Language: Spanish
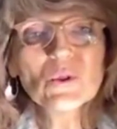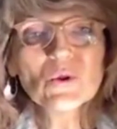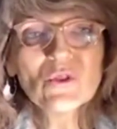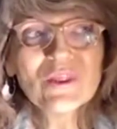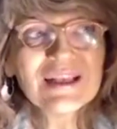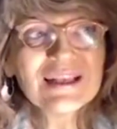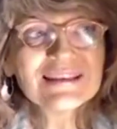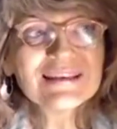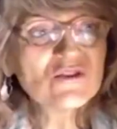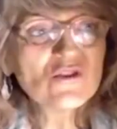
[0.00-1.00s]
donde
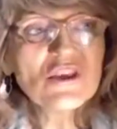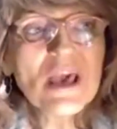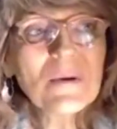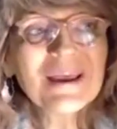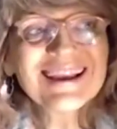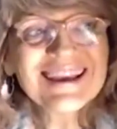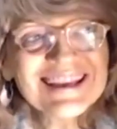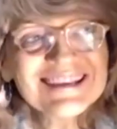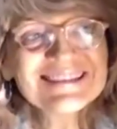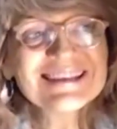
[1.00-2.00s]
se soñaba en
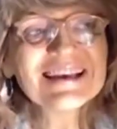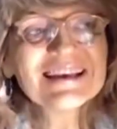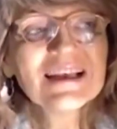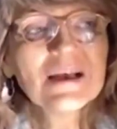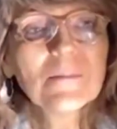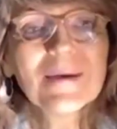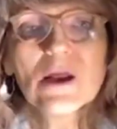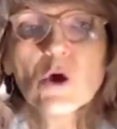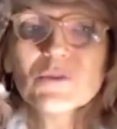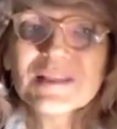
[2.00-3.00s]
Grecia
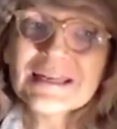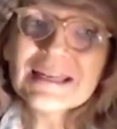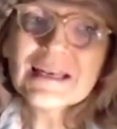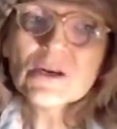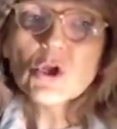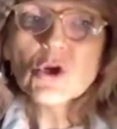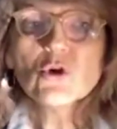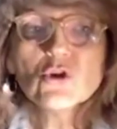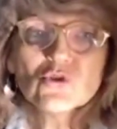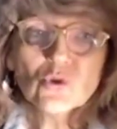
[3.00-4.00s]
para obtener
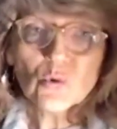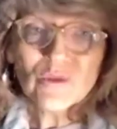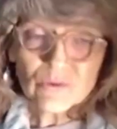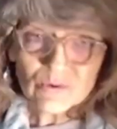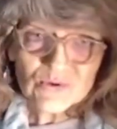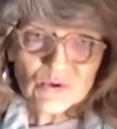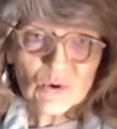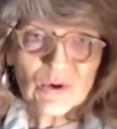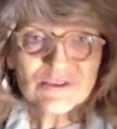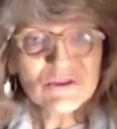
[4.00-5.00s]
no solo
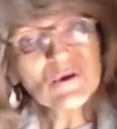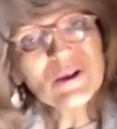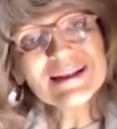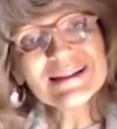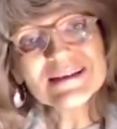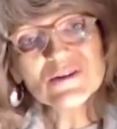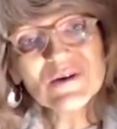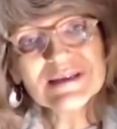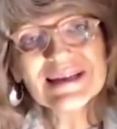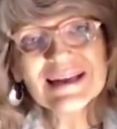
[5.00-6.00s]
intuiciones y orientación
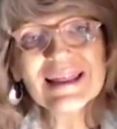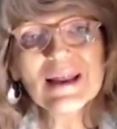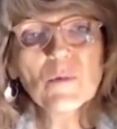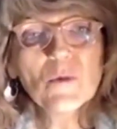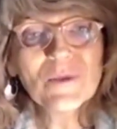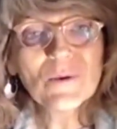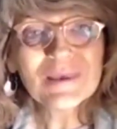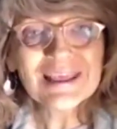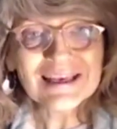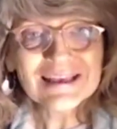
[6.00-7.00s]
acerca de la propia
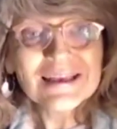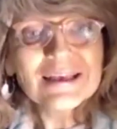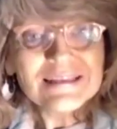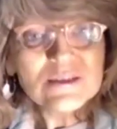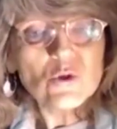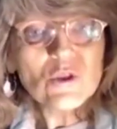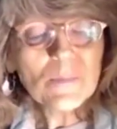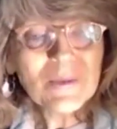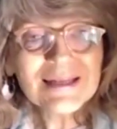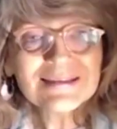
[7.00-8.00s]
vida, sino
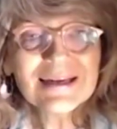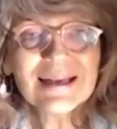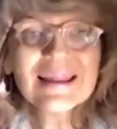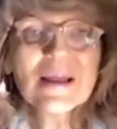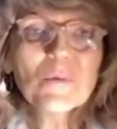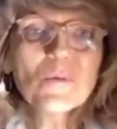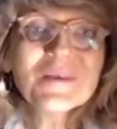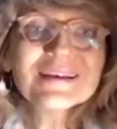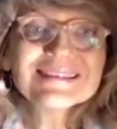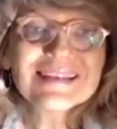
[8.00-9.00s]
también acerca de la
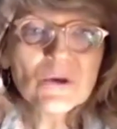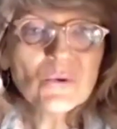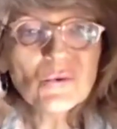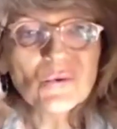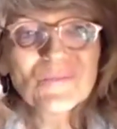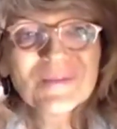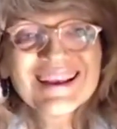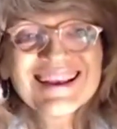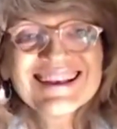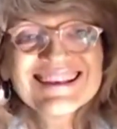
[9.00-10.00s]
propia salud.
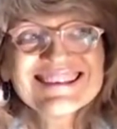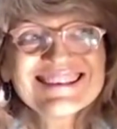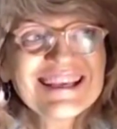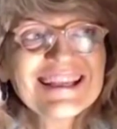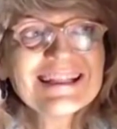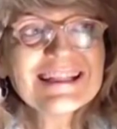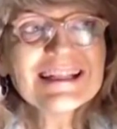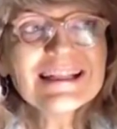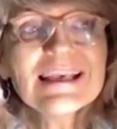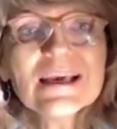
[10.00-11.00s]
Se
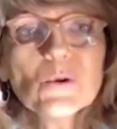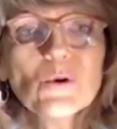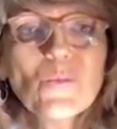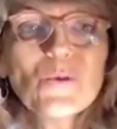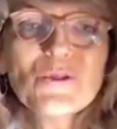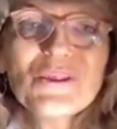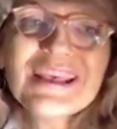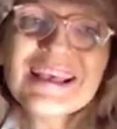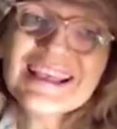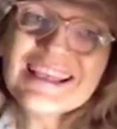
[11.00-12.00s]
entendía que uno
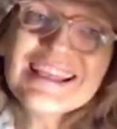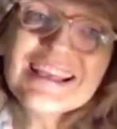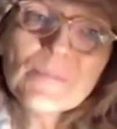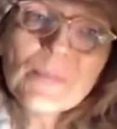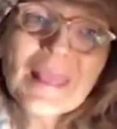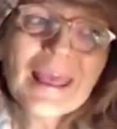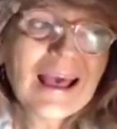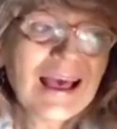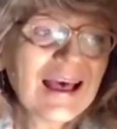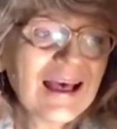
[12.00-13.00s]
podía ir
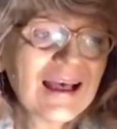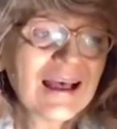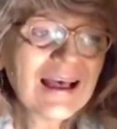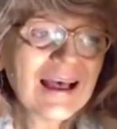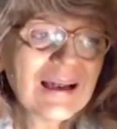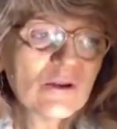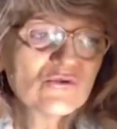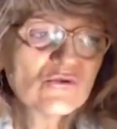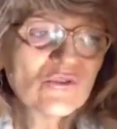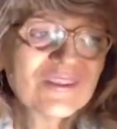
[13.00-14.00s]
a, a
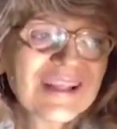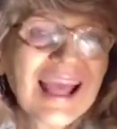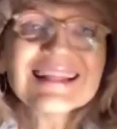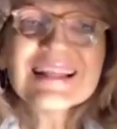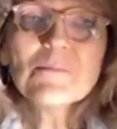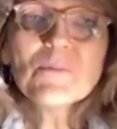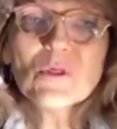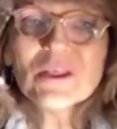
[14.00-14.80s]
los al templo de